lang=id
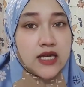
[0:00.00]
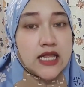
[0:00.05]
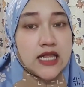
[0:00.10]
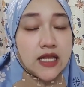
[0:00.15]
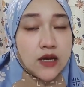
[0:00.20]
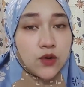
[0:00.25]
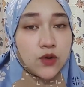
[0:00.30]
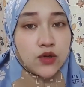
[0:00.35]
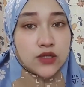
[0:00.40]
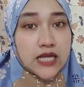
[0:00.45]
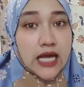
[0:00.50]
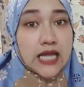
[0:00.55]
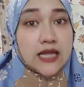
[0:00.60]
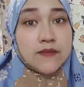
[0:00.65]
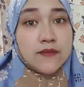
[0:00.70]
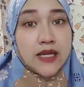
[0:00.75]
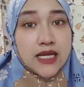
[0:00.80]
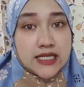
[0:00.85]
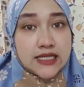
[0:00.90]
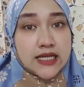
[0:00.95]
Kita urus
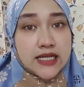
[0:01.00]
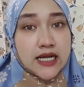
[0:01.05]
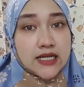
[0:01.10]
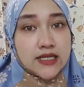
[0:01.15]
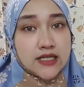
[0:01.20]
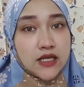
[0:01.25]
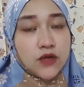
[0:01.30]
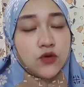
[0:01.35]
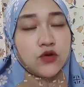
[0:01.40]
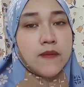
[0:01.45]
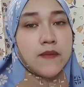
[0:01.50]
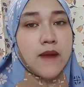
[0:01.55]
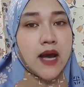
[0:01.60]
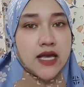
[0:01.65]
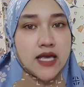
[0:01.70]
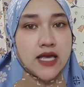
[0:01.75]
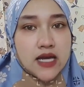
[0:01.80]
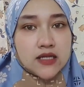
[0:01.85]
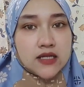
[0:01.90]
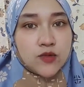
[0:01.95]
administrasi, udah
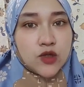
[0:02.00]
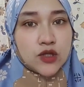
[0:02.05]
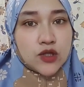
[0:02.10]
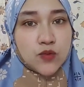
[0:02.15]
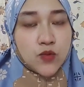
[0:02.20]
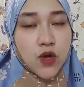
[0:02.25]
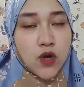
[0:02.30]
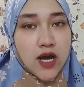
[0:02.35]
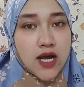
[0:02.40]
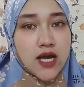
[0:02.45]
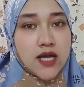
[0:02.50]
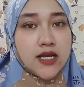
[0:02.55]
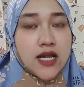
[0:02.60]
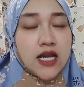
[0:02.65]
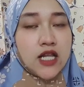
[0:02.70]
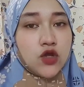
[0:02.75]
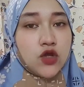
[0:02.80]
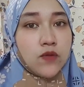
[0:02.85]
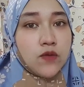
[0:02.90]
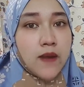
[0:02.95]
bayar semua-semua
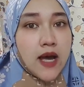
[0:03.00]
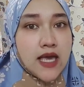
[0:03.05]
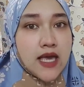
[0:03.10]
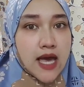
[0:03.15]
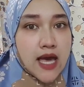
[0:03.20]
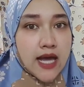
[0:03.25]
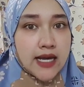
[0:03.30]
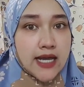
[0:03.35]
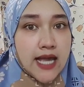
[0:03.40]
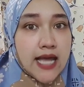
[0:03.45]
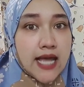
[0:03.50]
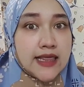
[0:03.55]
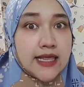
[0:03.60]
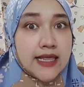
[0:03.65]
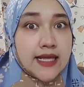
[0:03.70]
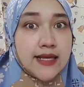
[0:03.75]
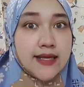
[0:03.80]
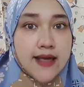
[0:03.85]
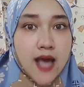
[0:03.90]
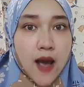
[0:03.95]
dan itu bayarnya
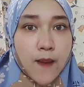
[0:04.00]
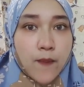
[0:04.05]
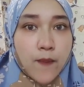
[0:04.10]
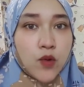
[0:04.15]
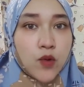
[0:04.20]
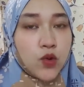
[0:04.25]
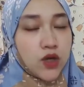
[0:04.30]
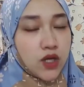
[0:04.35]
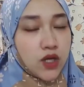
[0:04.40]
30.000